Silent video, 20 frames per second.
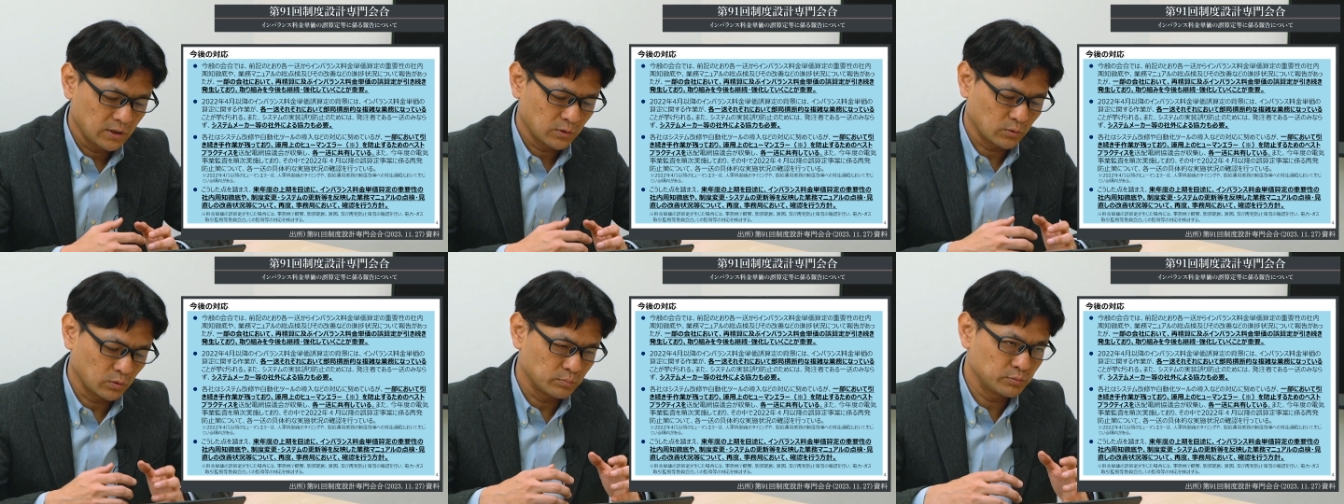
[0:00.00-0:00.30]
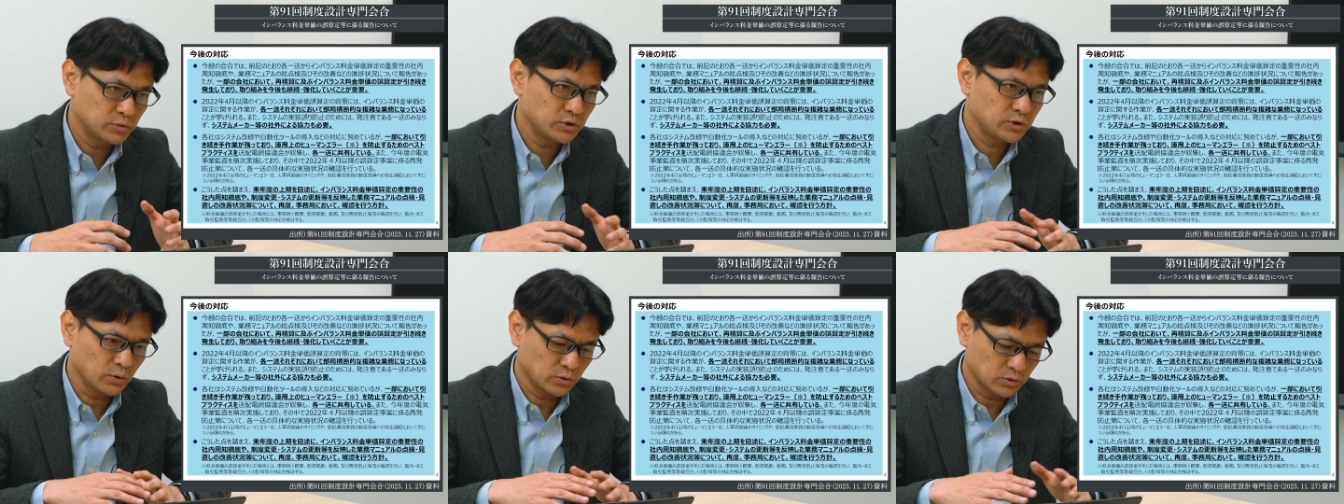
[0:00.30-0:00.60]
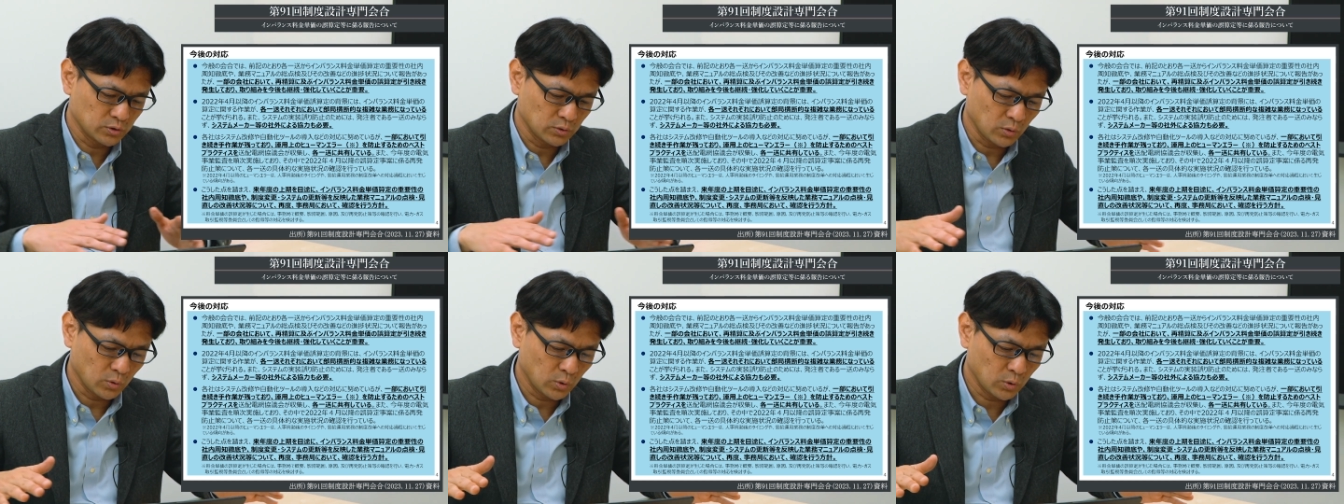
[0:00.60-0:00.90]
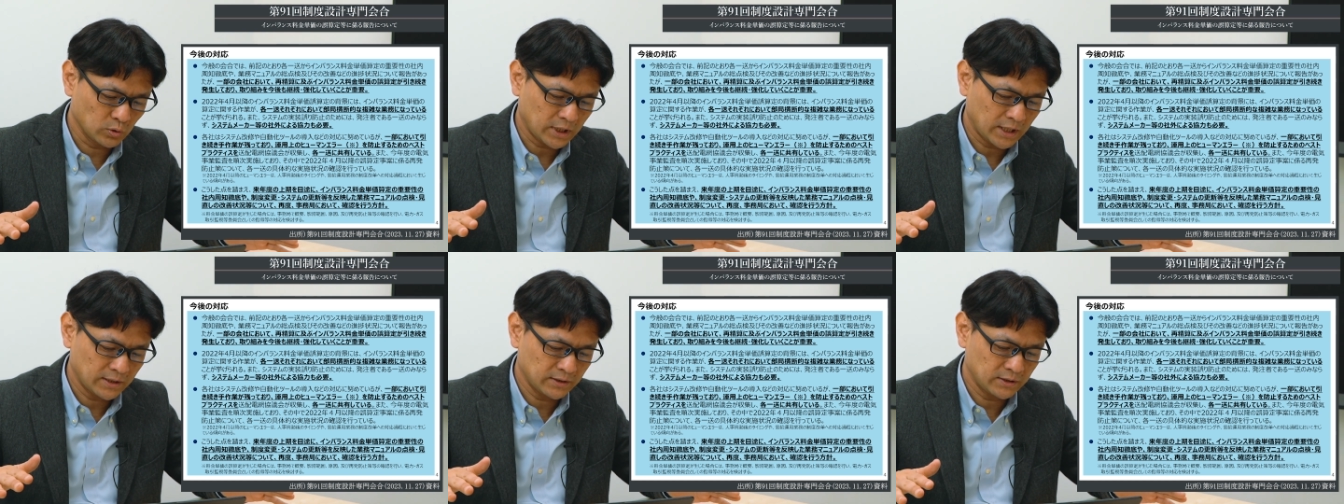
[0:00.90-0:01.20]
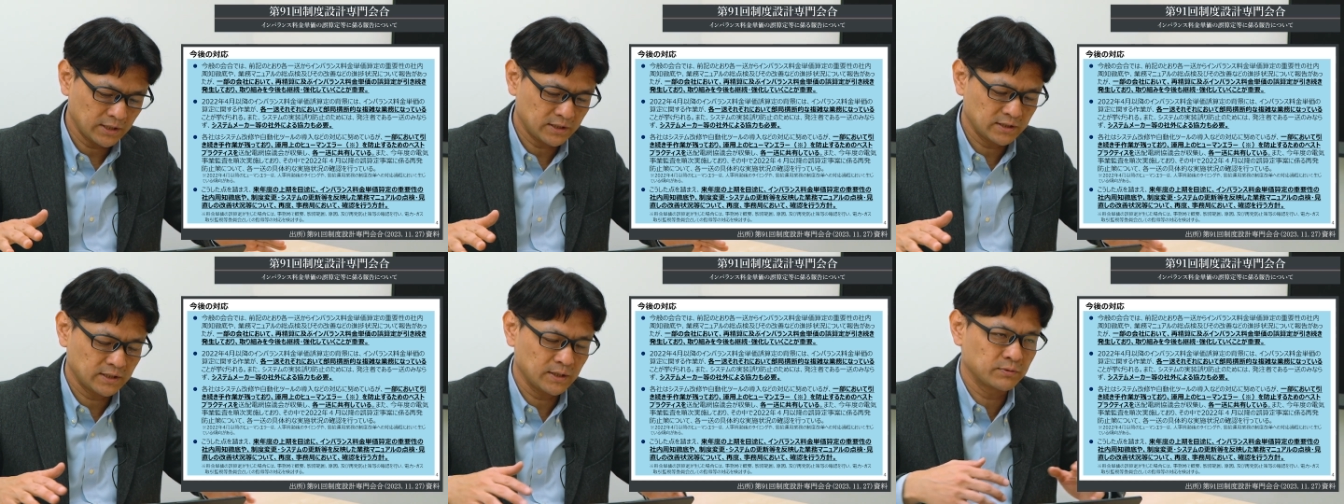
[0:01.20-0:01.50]
この部局横
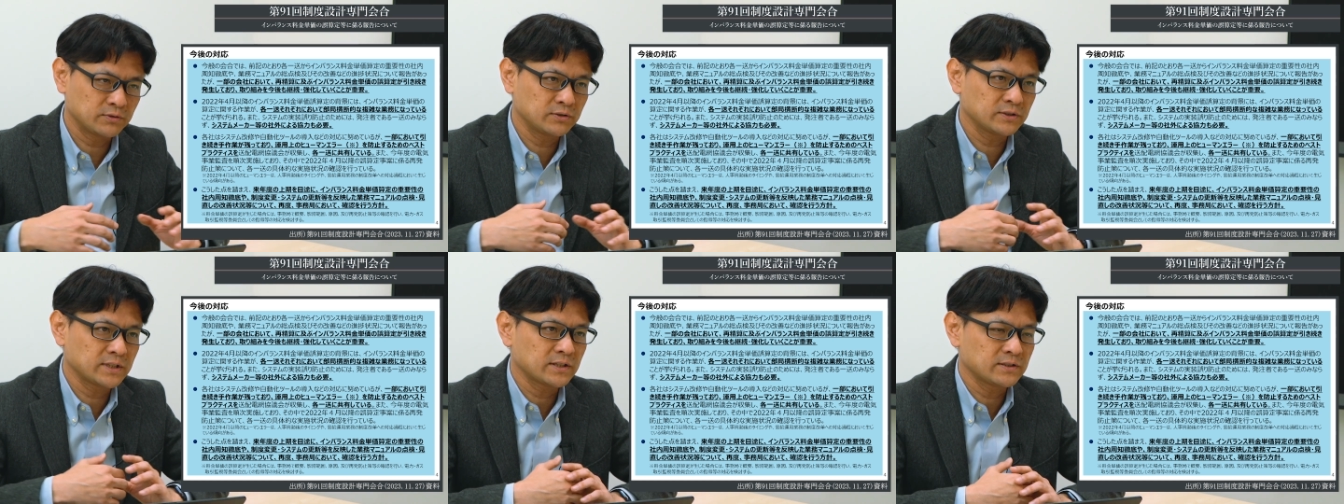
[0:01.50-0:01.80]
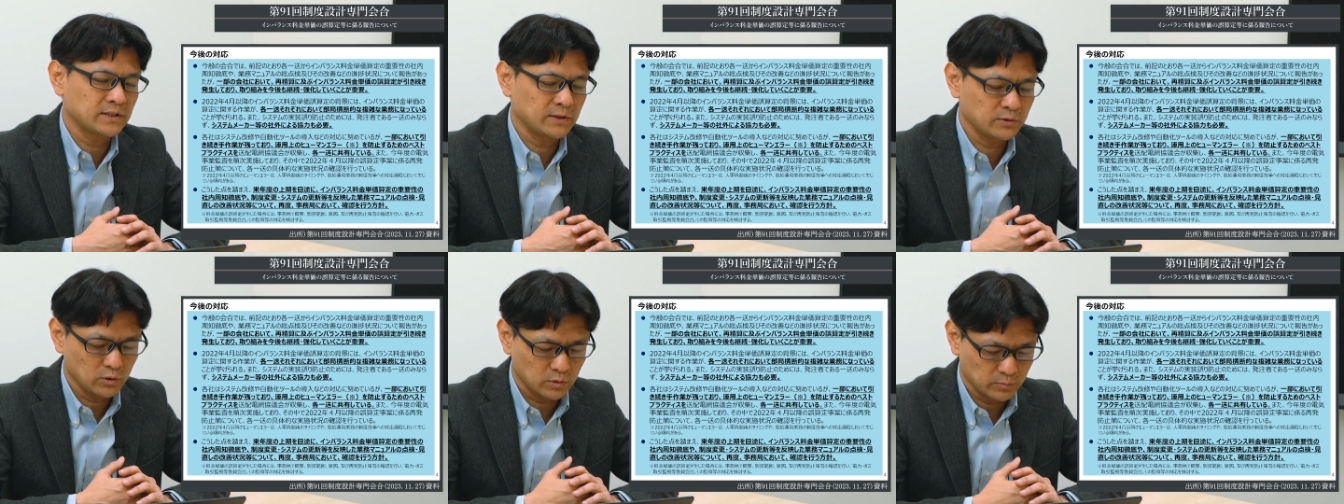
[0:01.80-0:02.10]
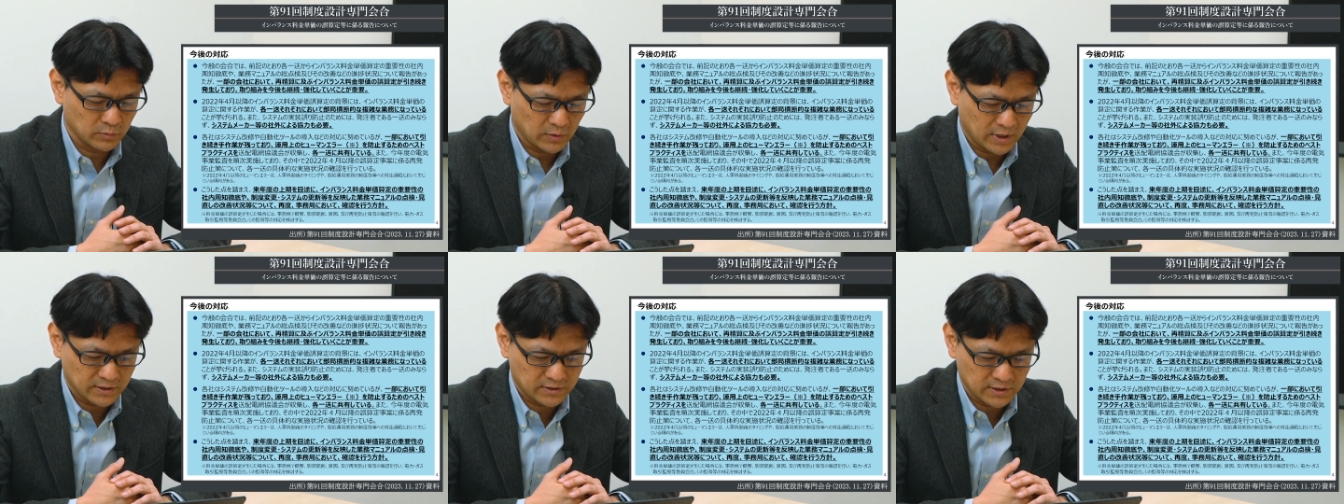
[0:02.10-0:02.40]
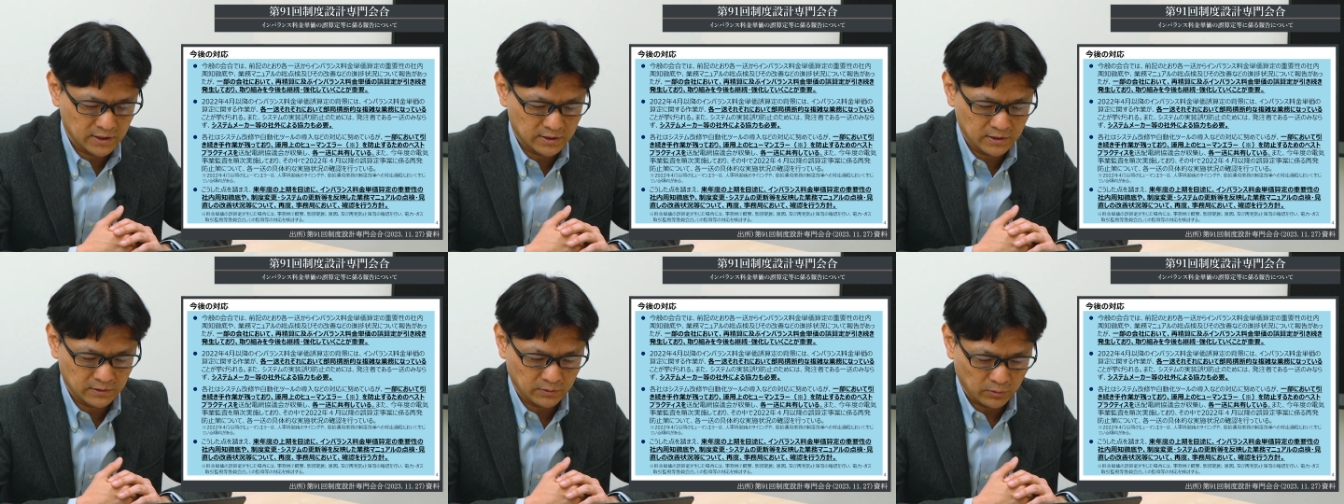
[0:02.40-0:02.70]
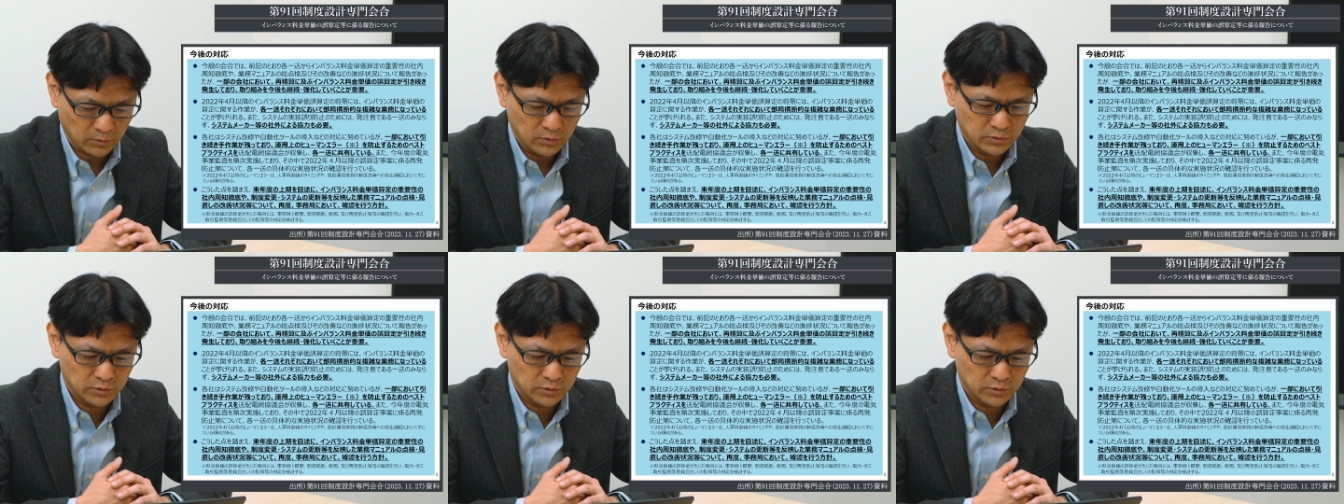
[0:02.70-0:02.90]
断的で複雑な業務も発生していると